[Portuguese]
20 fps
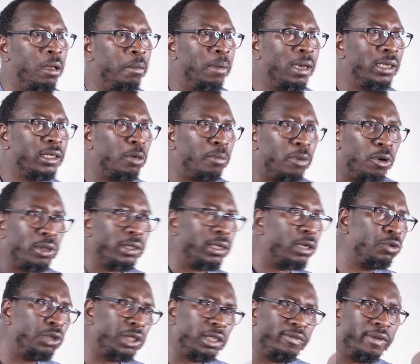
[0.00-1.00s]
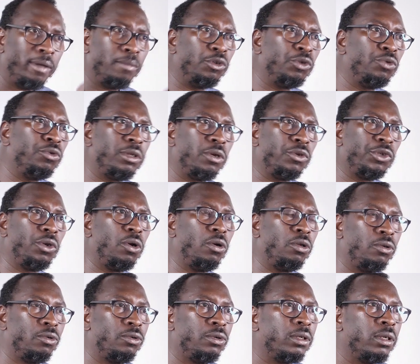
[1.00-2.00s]
Mas é uma coisa que nos devemos uns aos
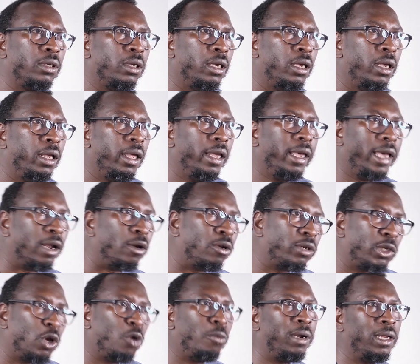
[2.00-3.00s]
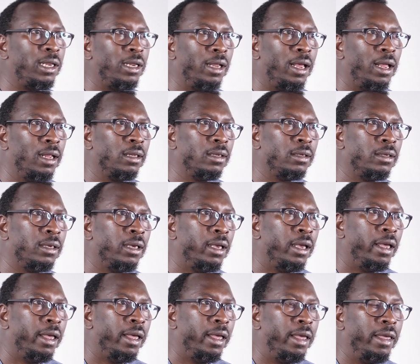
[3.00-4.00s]
outros. É a nossa humanidade.
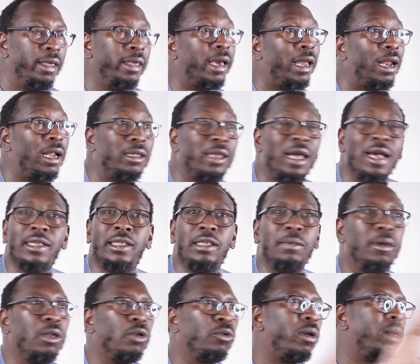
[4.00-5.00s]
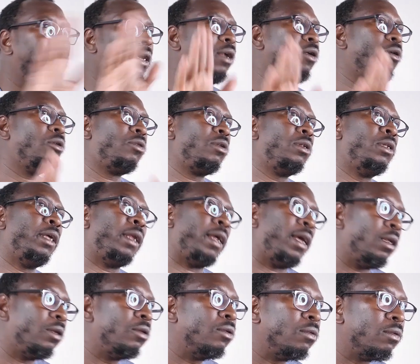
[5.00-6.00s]
E ela está acima de qualquer outro
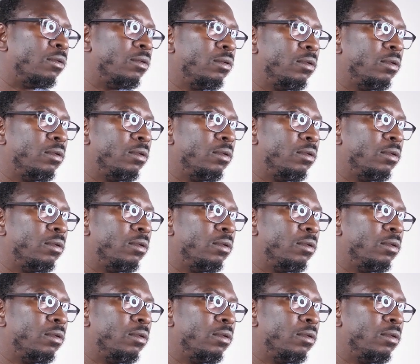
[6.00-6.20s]
direito.